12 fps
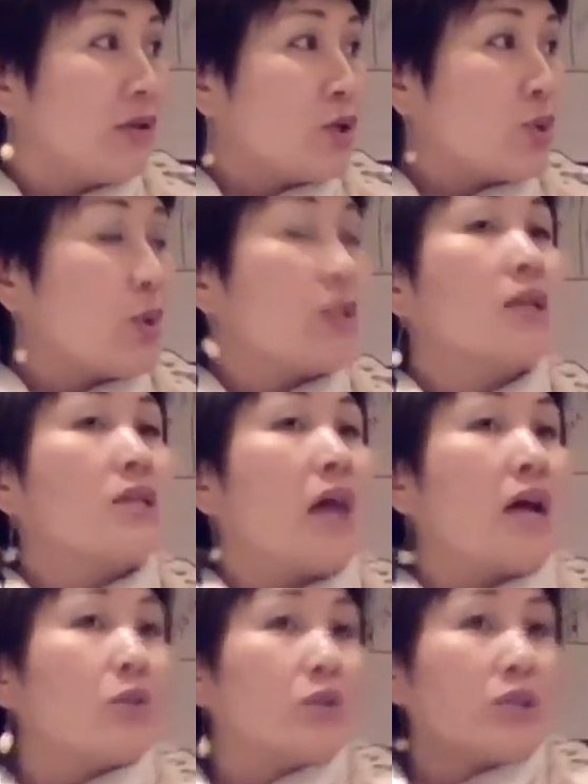所以这个
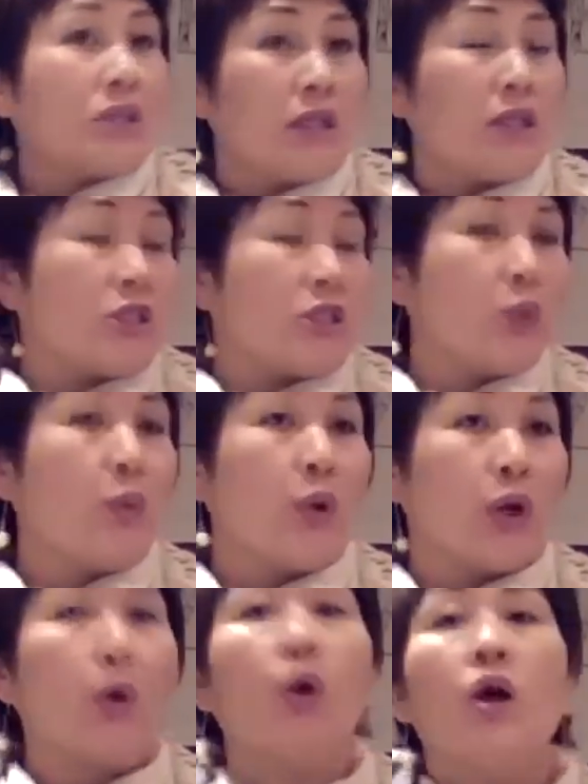长寿基因一激活
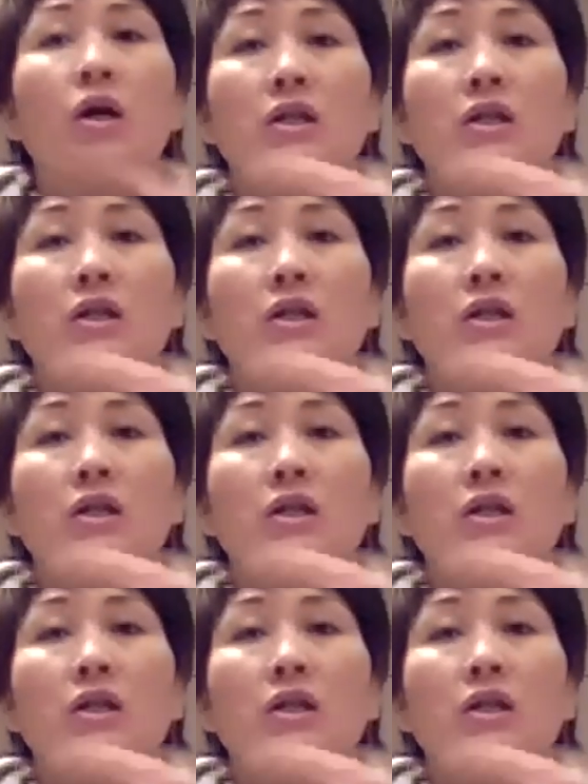以后，